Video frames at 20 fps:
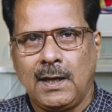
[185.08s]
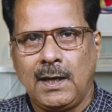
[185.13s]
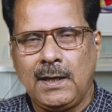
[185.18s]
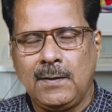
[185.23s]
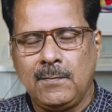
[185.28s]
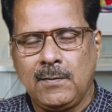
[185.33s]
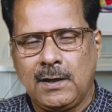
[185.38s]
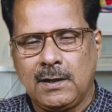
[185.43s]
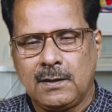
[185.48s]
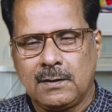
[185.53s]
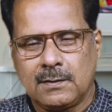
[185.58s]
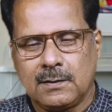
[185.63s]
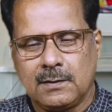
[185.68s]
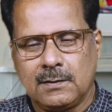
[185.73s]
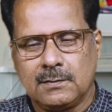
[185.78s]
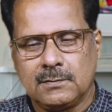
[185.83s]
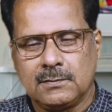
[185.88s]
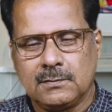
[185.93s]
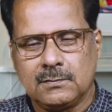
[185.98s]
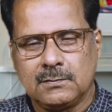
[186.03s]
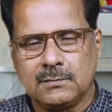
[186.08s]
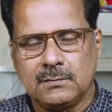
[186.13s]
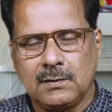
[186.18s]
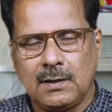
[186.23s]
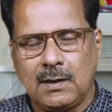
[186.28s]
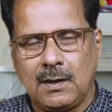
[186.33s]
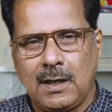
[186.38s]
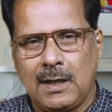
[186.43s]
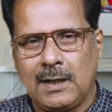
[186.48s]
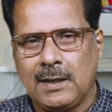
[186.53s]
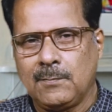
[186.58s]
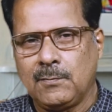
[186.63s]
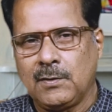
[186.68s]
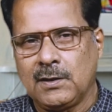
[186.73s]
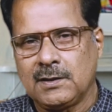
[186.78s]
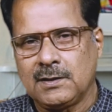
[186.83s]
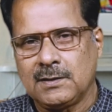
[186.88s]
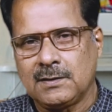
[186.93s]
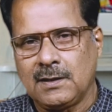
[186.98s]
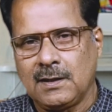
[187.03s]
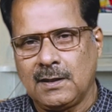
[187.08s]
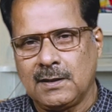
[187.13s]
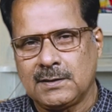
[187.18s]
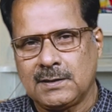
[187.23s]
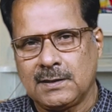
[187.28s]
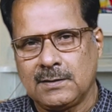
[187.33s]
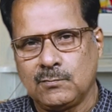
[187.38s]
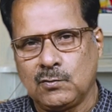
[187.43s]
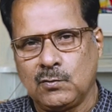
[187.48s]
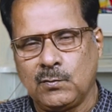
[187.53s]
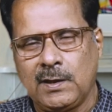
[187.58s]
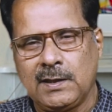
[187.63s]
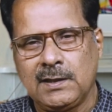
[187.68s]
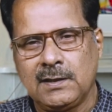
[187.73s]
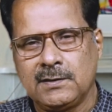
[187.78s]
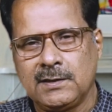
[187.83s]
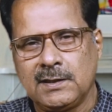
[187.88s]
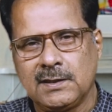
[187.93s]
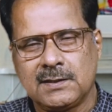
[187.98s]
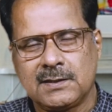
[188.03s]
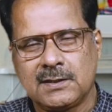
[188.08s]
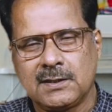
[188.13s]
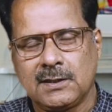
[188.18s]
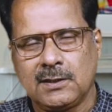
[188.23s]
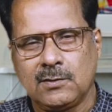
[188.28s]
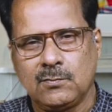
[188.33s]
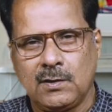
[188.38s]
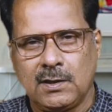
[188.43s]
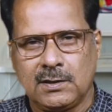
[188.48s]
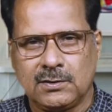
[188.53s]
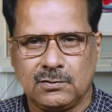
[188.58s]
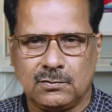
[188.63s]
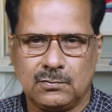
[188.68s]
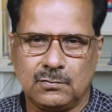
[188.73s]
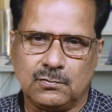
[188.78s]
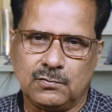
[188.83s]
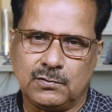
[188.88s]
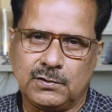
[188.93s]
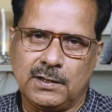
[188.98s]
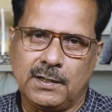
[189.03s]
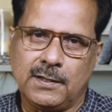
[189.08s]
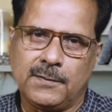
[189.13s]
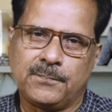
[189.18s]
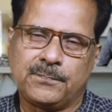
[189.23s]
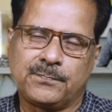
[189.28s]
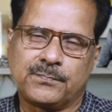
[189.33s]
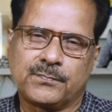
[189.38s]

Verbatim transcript: এইবার আরেকবারের ক্লাসে মোবাইল নিয়ে এসছে কেউ একজন লুকিয়ে